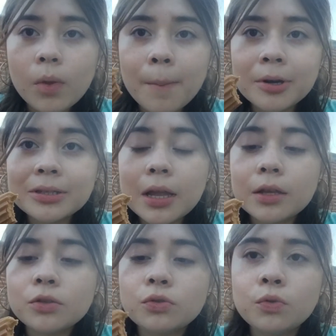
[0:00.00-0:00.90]
Pero
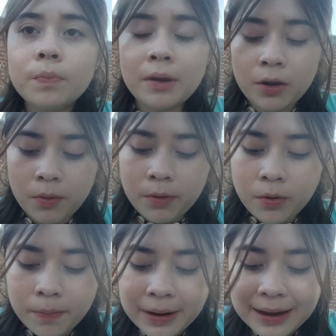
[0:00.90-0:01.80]
está súper rico. Me
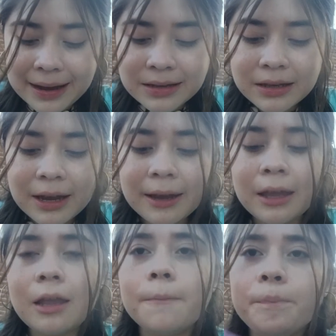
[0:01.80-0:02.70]
compré este
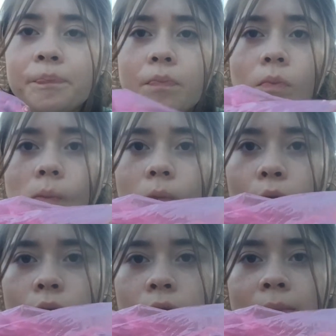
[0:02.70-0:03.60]
y
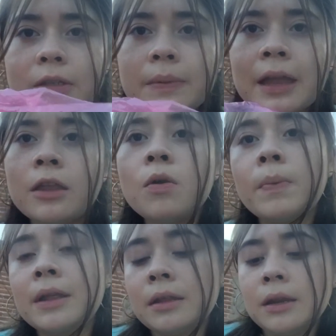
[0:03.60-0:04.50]
uno más pequeño
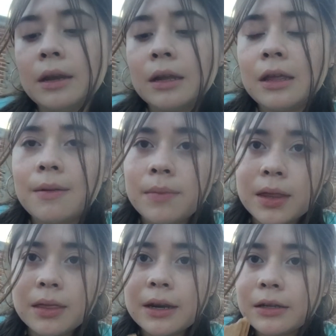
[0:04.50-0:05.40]
para tener aquí de
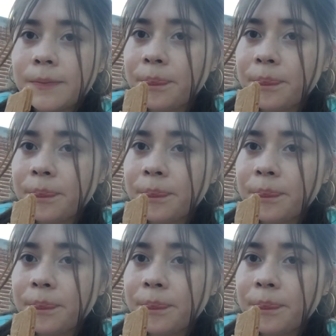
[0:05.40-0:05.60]
mientras.